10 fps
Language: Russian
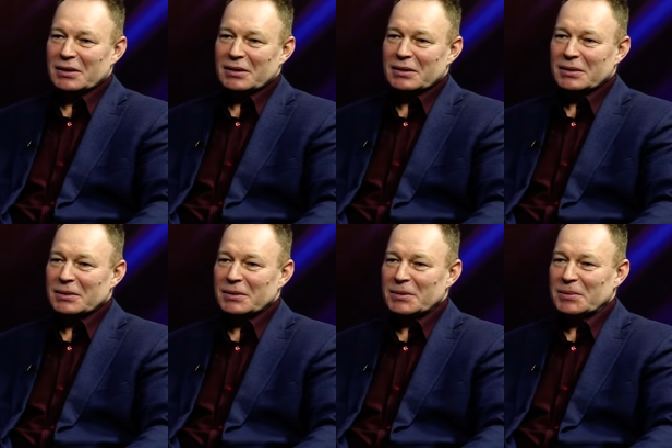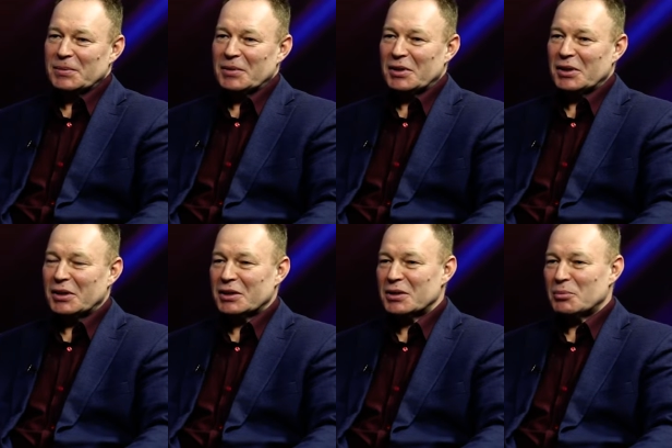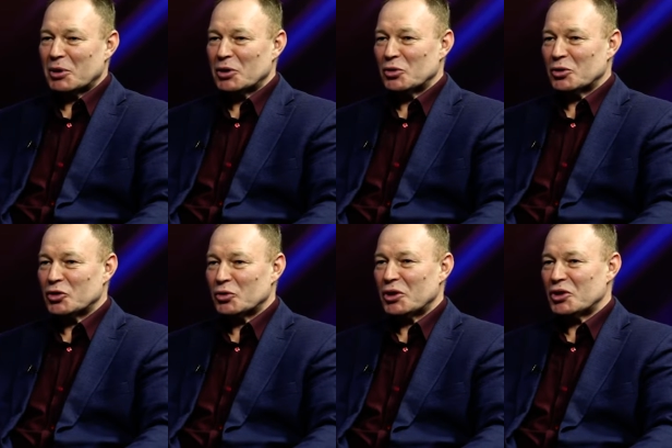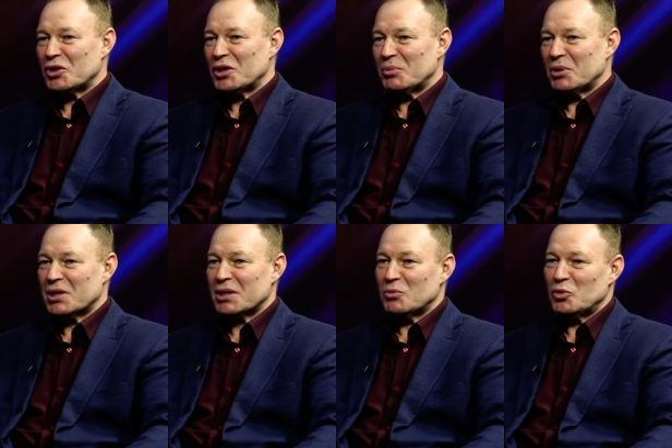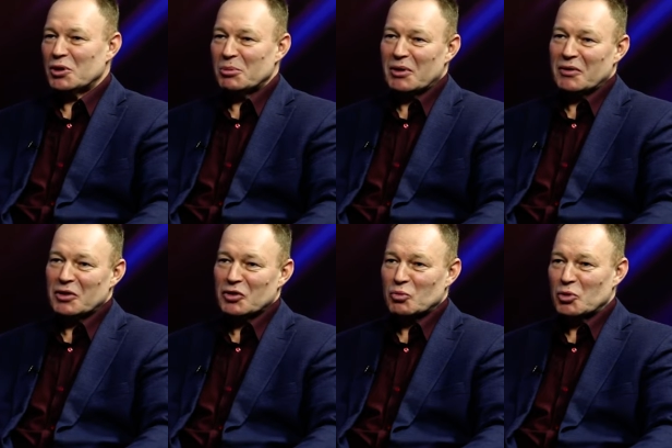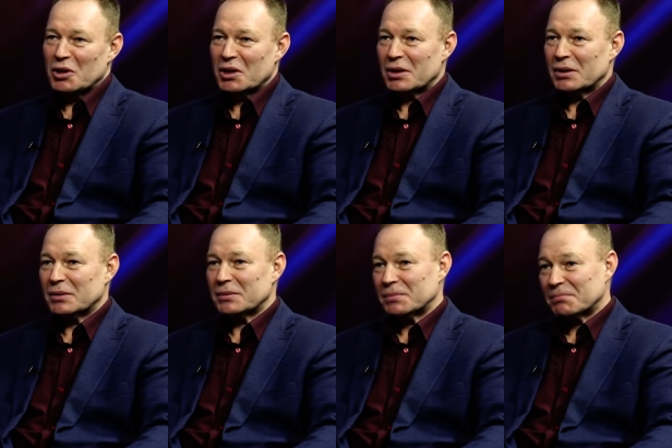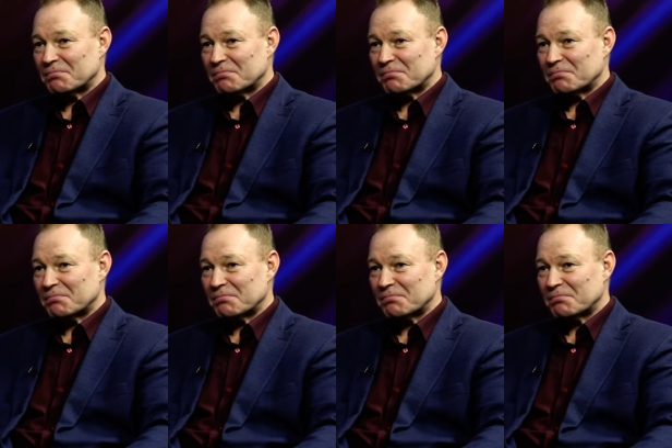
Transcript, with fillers: Э, если пройдет еще 3-4 месяца, будут объявлены субботники,